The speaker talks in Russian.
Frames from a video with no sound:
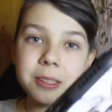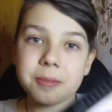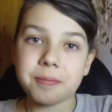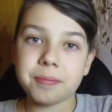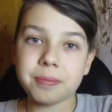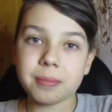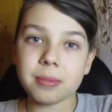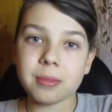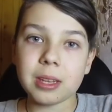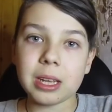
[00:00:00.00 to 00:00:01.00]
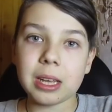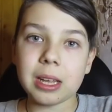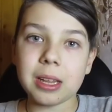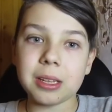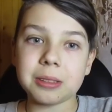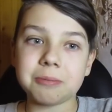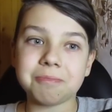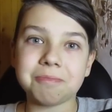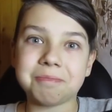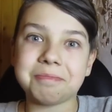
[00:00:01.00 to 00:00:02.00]
Ребята, это правда я, Вика.
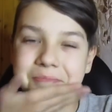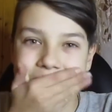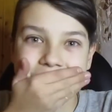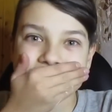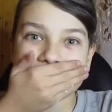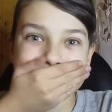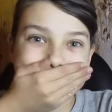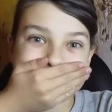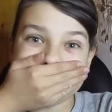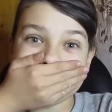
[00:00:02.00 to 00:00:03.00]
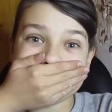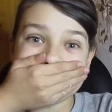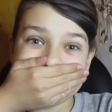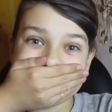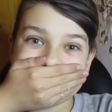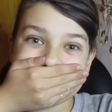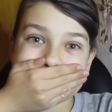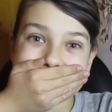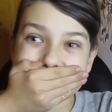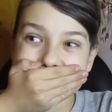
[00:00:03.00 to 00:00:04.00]
Я передаю огромный вам всем большой-большой
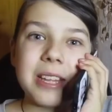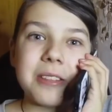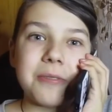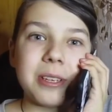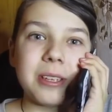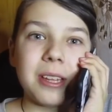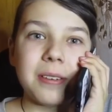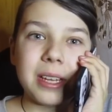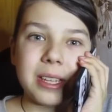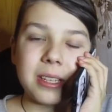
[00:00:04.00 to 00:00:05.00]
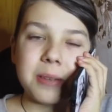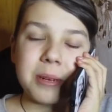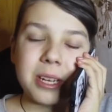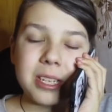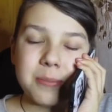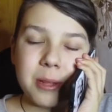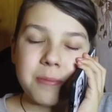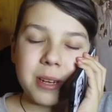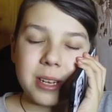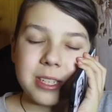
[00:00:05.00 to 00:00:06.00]
привет. Ладно, Вик, давай тогда, пока спать
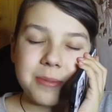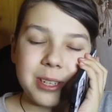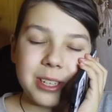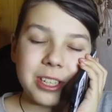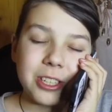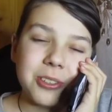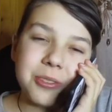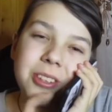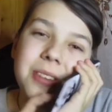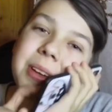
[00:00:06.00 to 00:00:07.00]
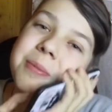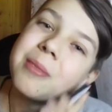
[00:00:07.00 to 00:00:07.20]
пора тебе. Хорошо, все, давай.